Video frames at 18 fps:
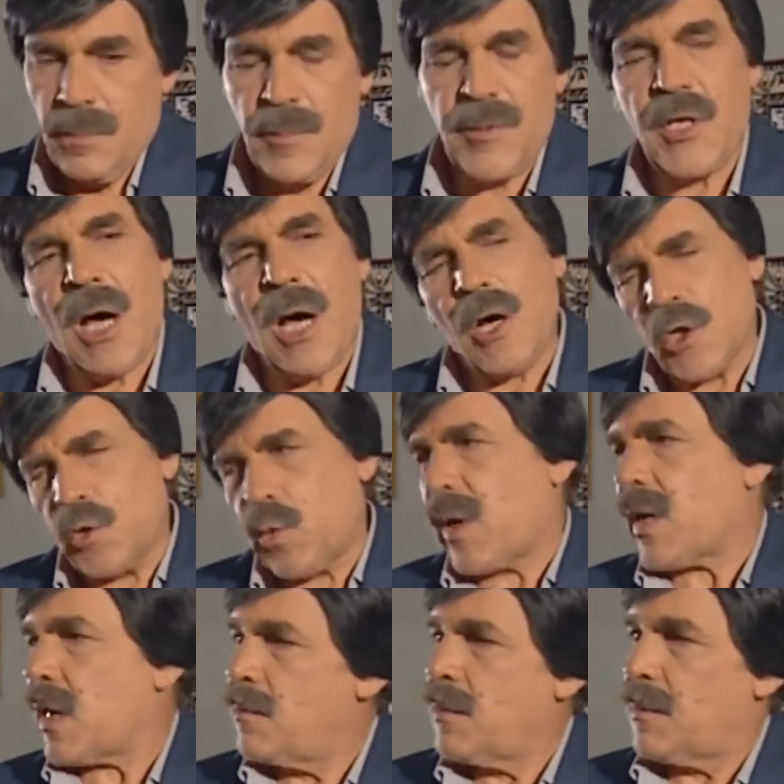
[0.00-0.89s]
بدي آخذ
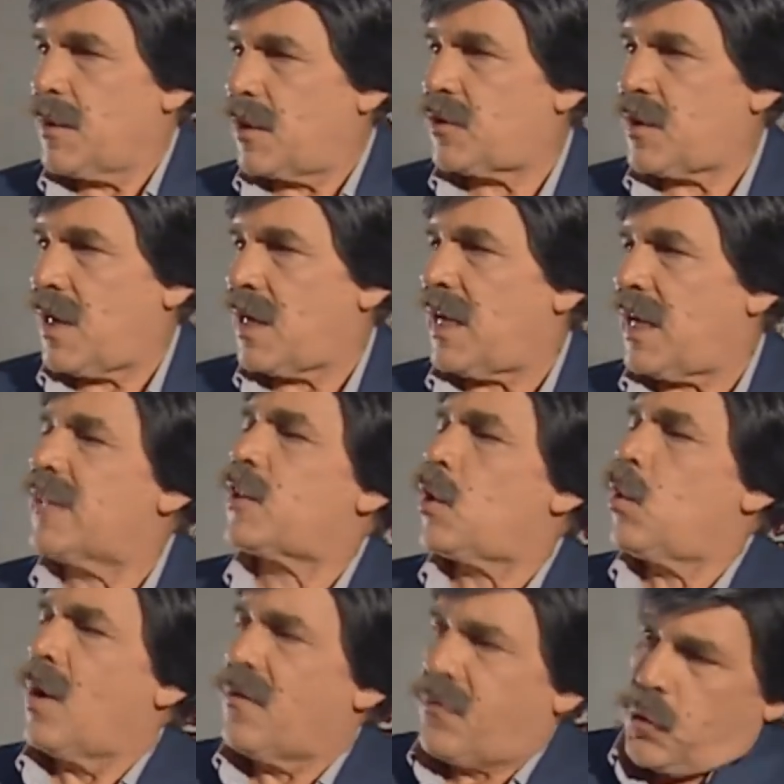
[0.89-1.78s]
ورقة من المختار
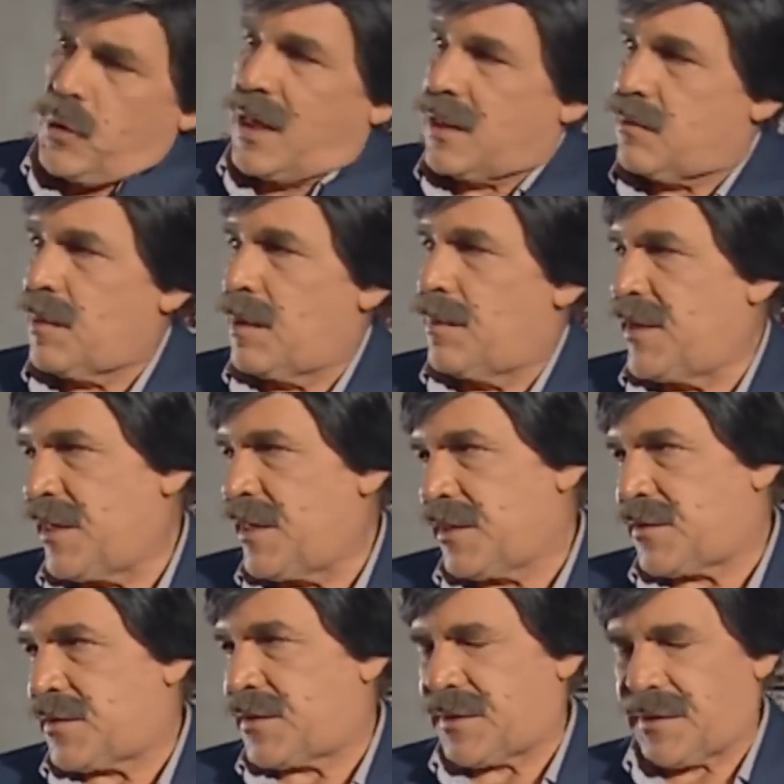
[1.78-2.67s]
حتى يوقفوا لي هدم
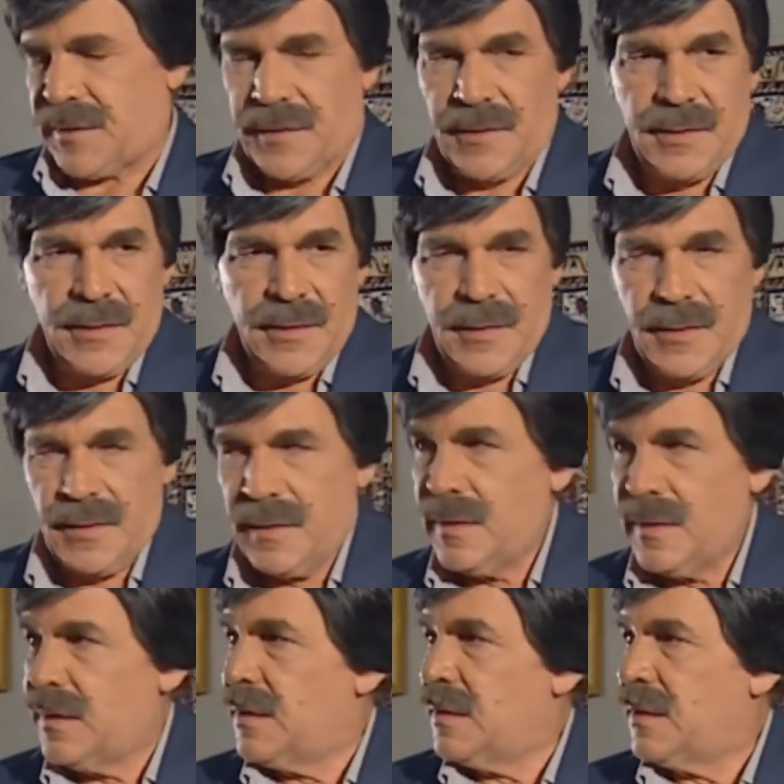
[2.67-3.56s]
البيت يوقفوا لك هدم
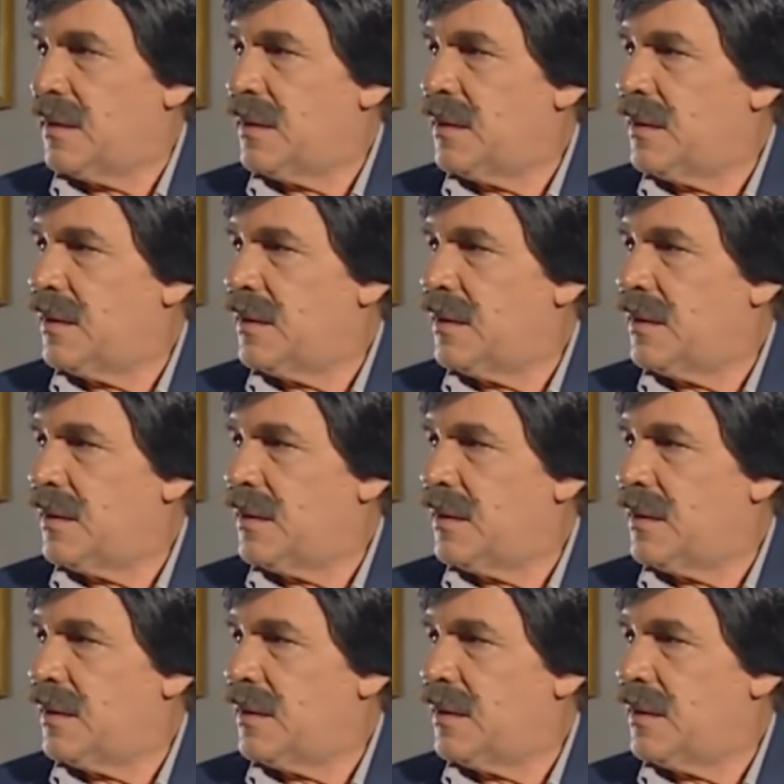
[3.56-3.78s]
البيت؟ إيه